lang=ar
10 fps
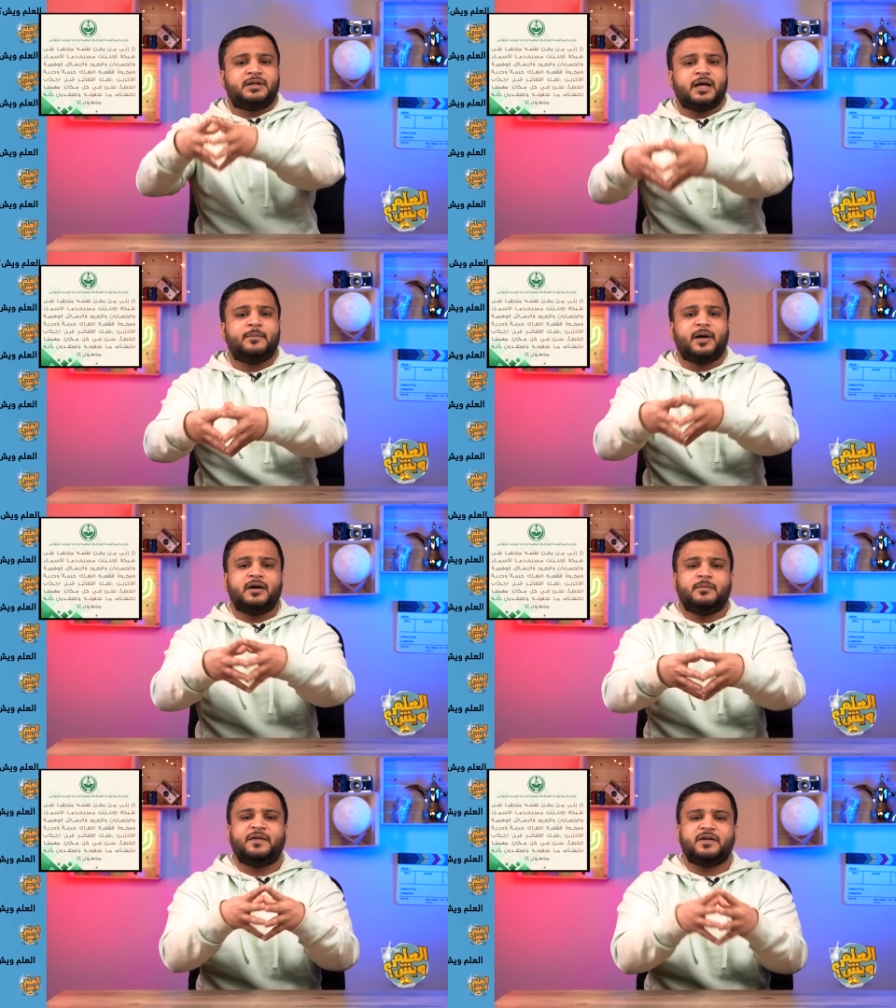التابعه
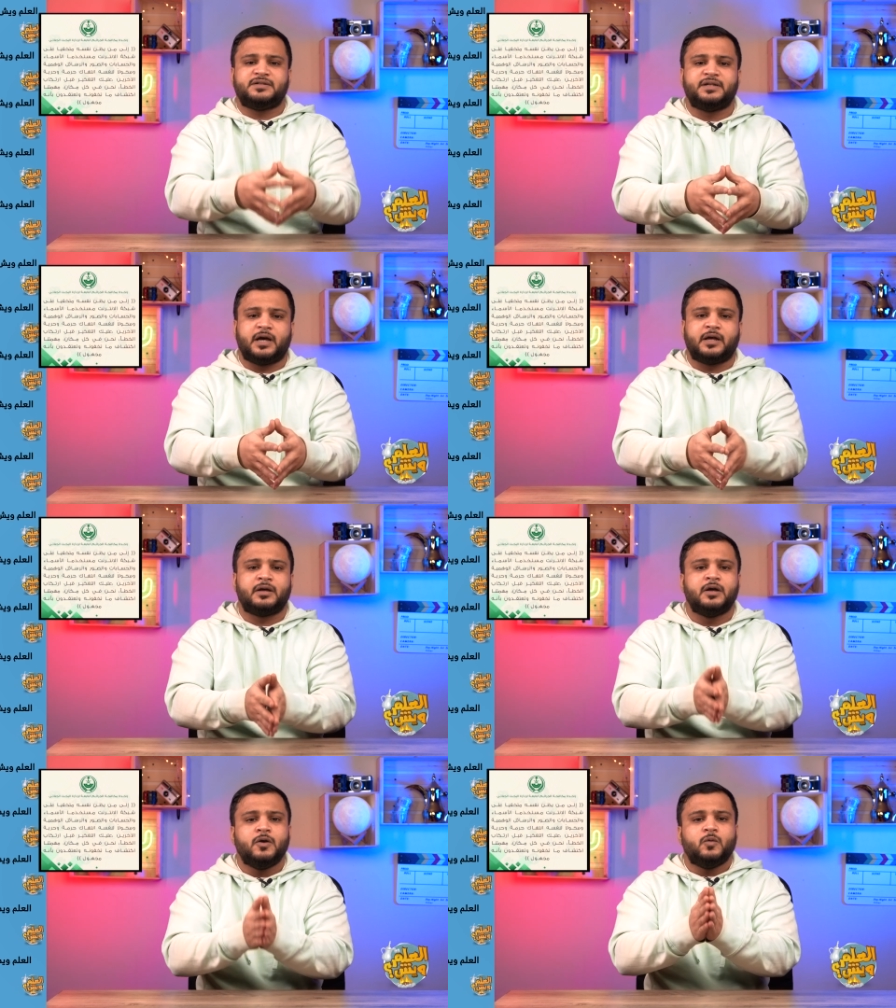للبحث
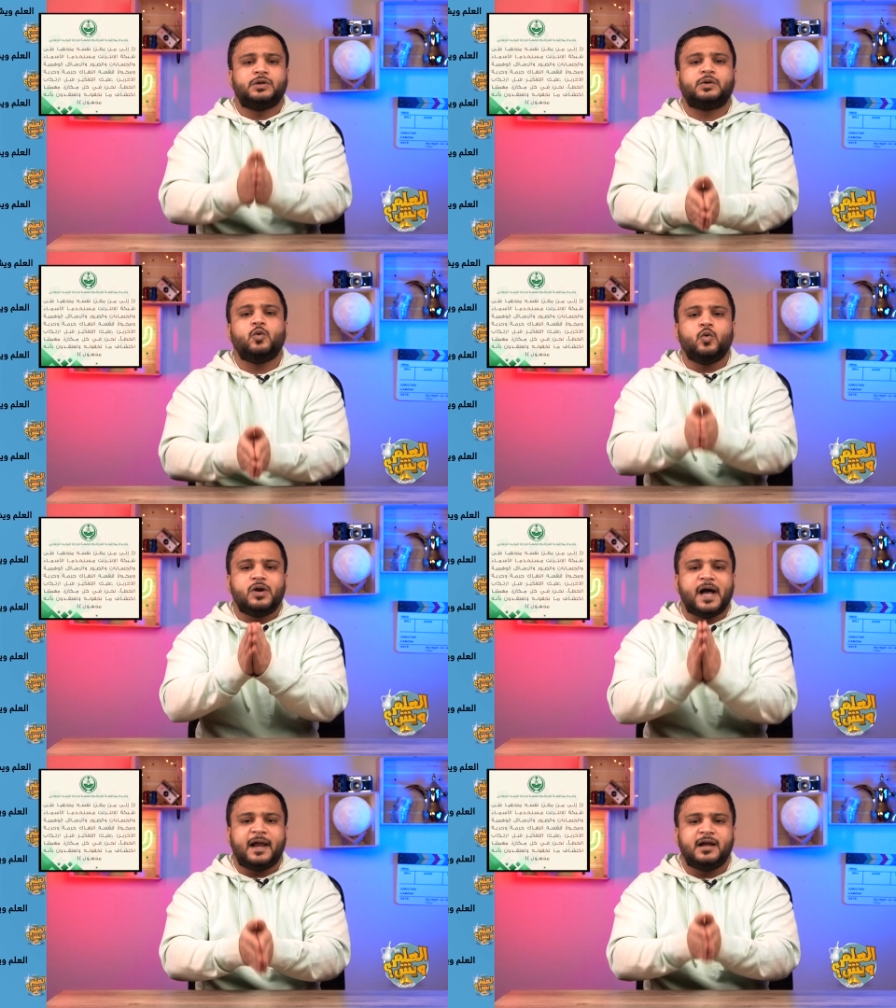الجنائي،
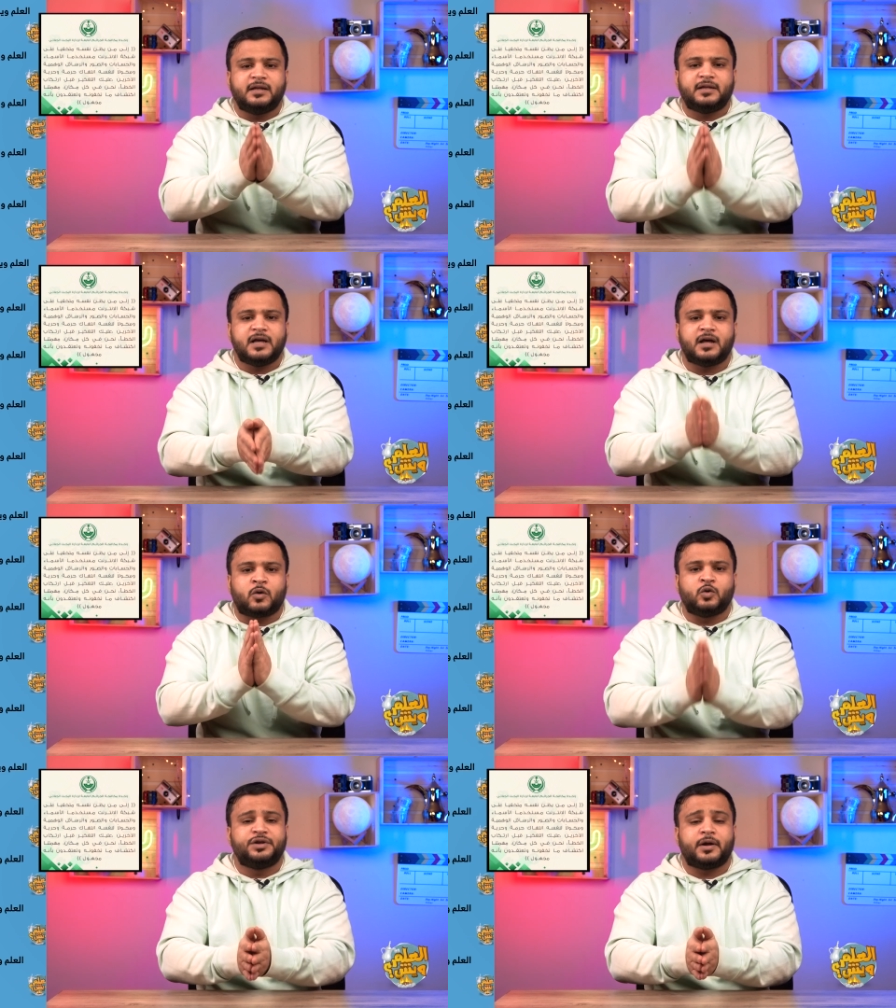وتقول ان لديها
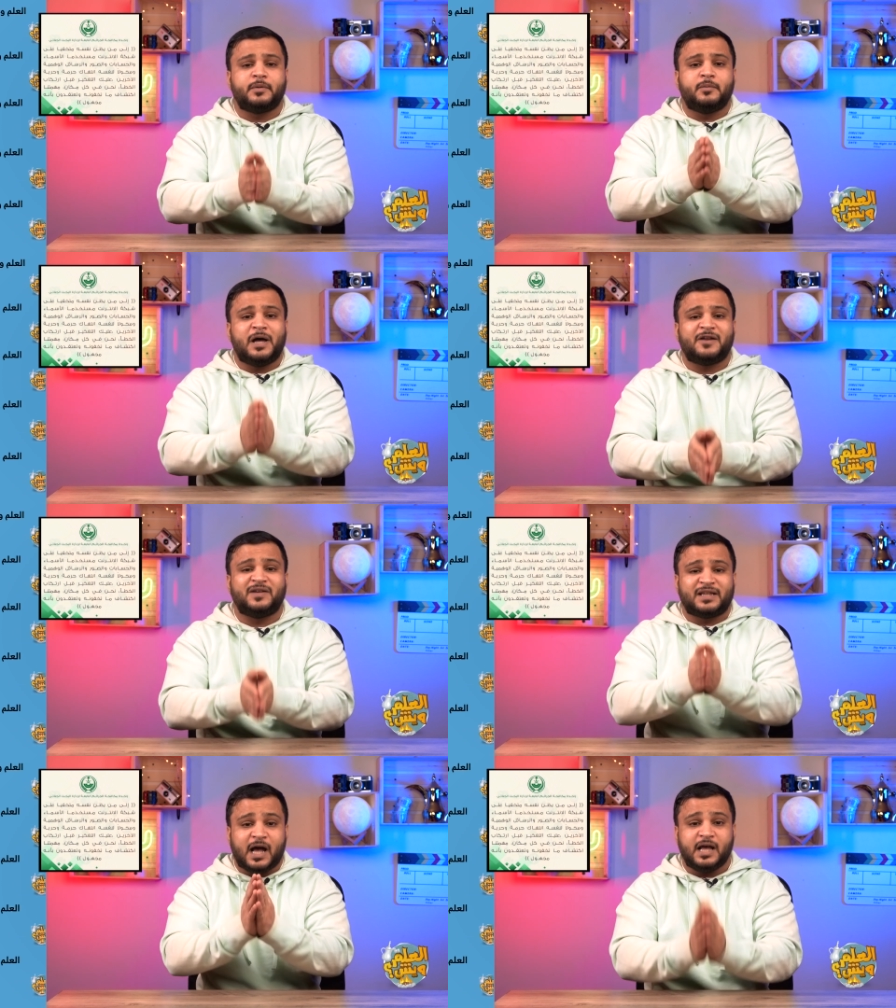القدره
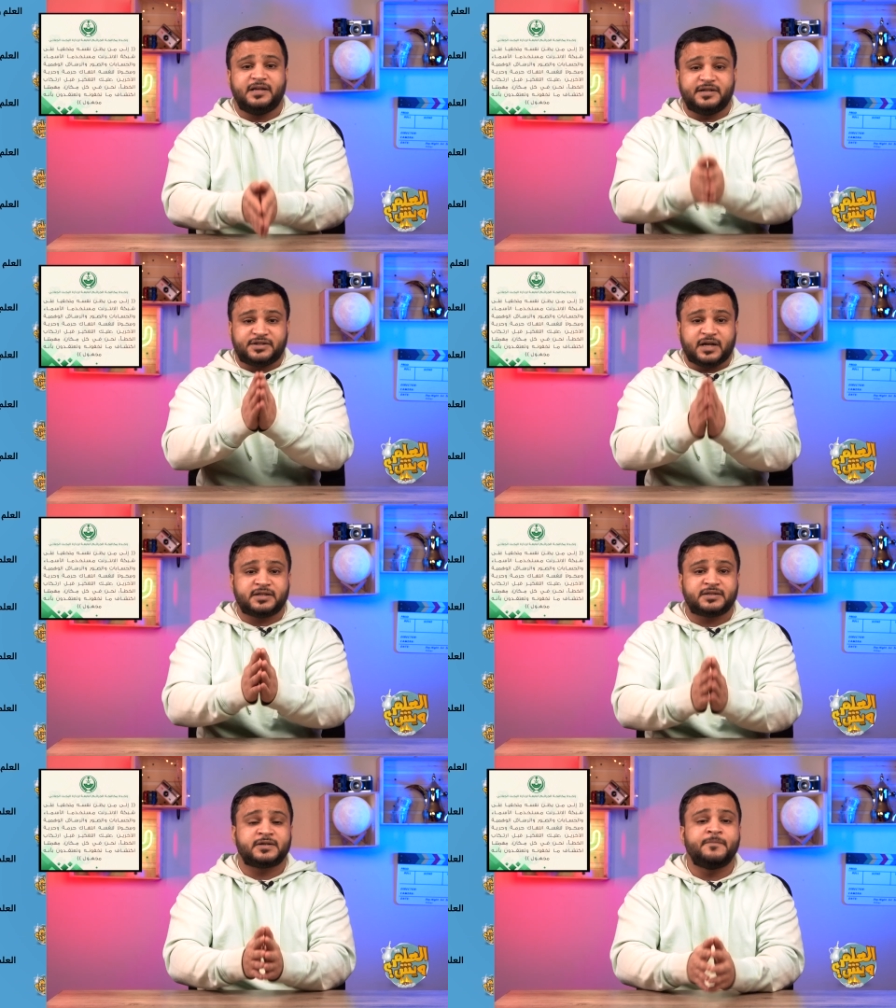بمعرفه اي
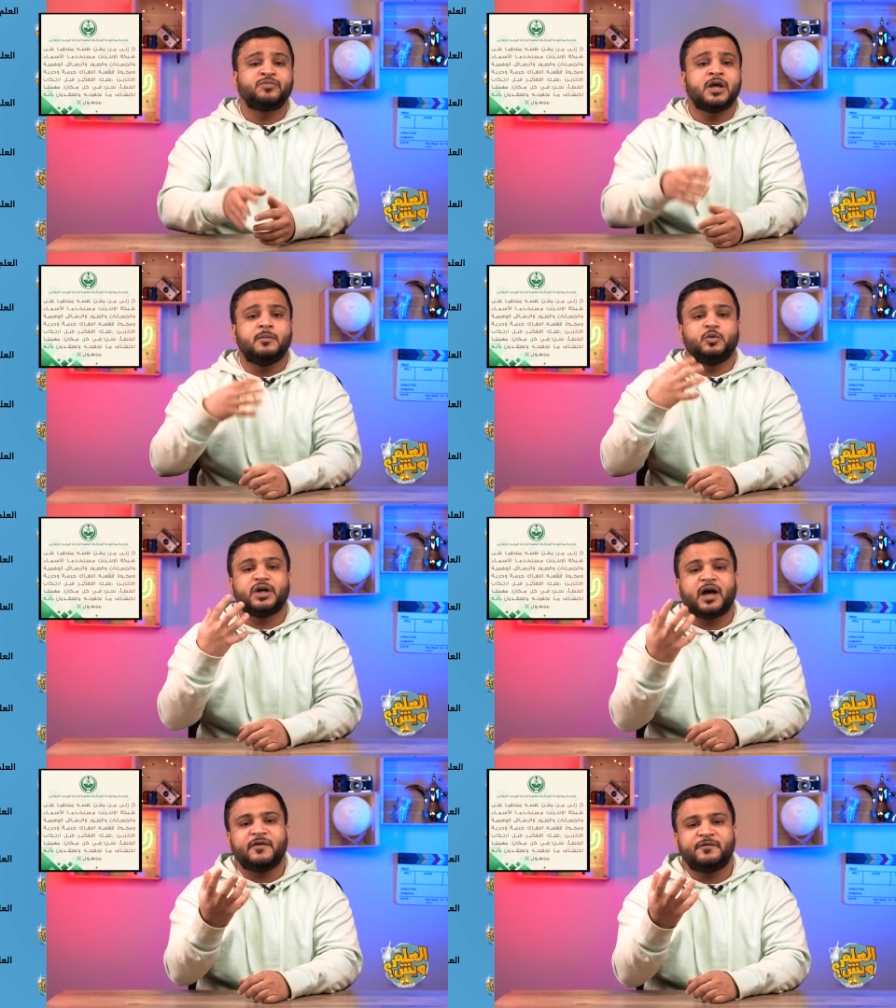شخص
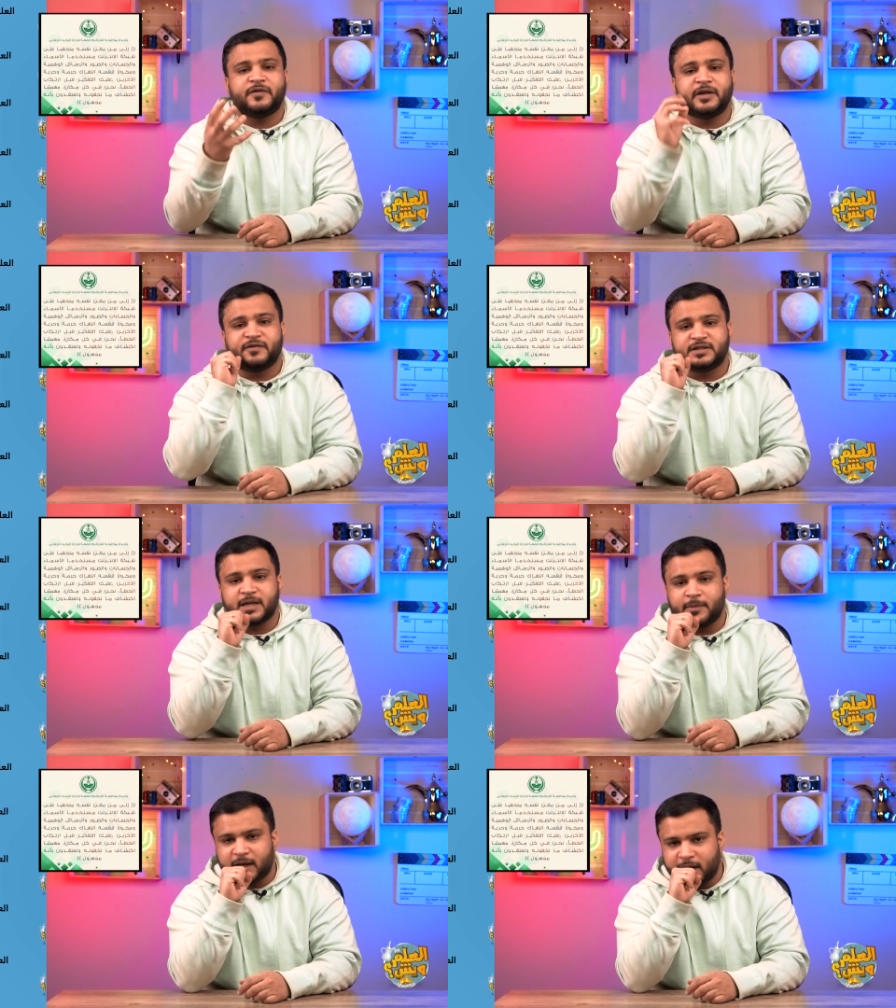متخفي في
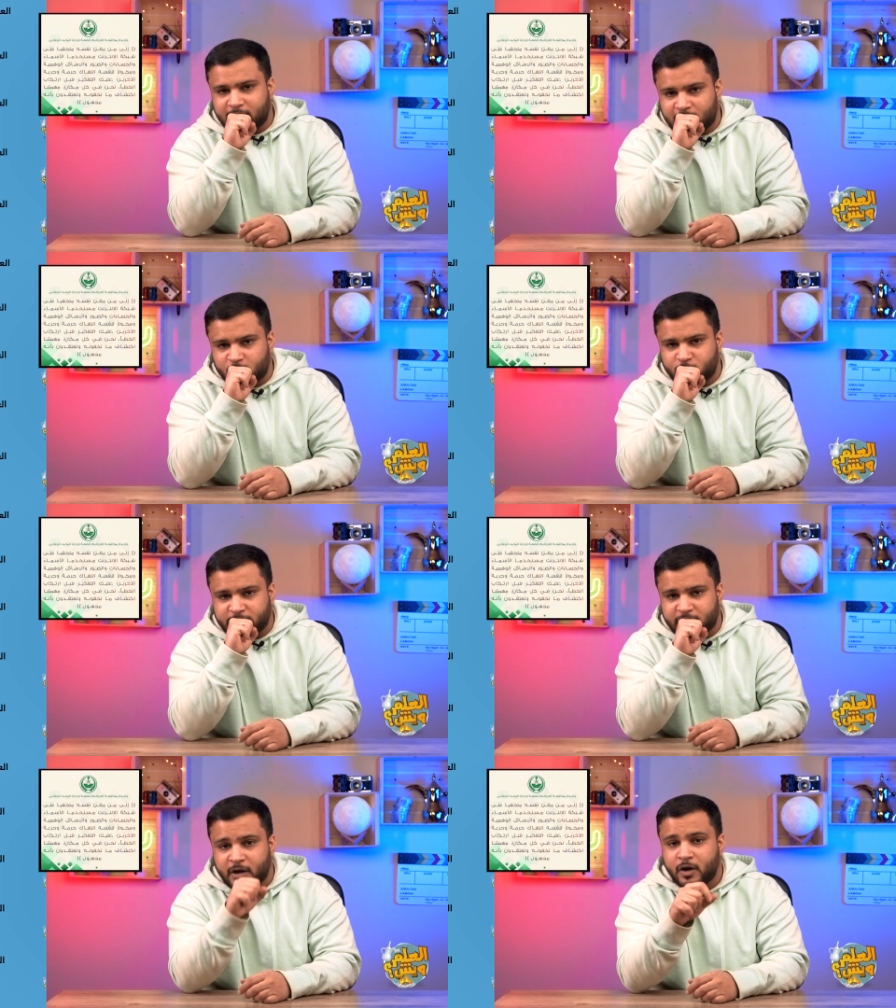الشبكه
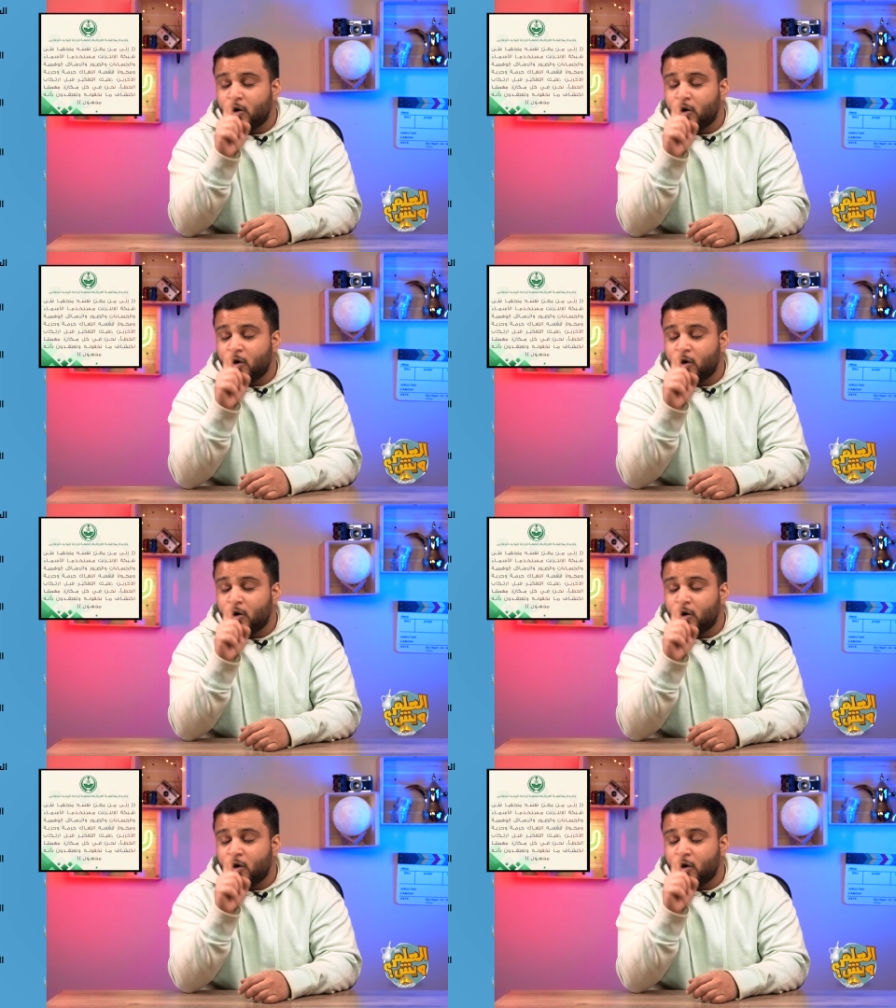العنكبوتيه،